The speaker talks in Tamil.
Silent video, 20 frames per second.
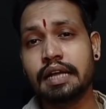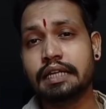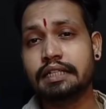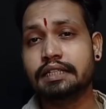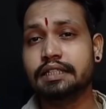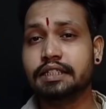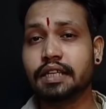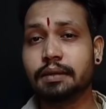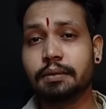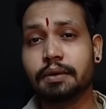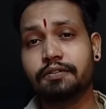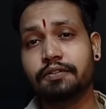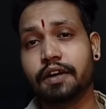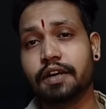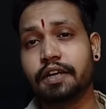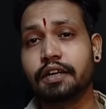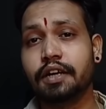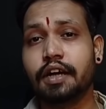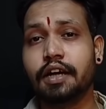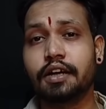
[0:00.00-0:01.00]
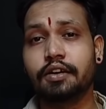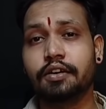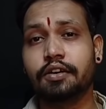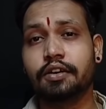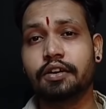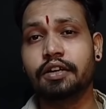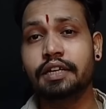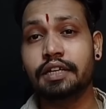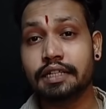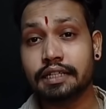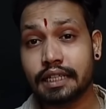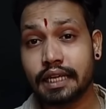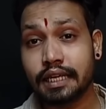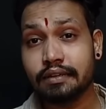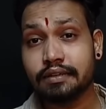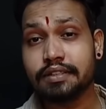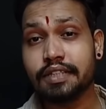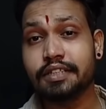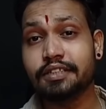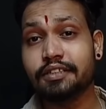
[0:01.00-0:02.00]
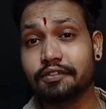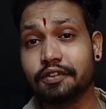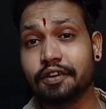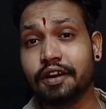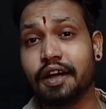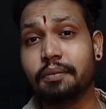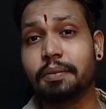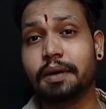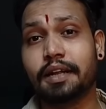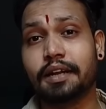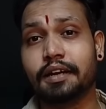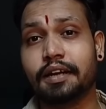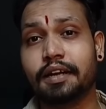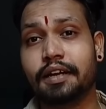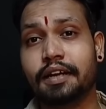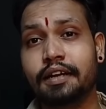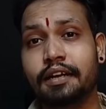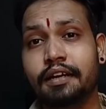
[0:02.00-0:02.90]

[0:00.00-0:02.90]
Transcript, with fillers: இது செம்ம ஃபன்னா இருக்கும் தயவு செய்து ஃபுல்லா பாருங்க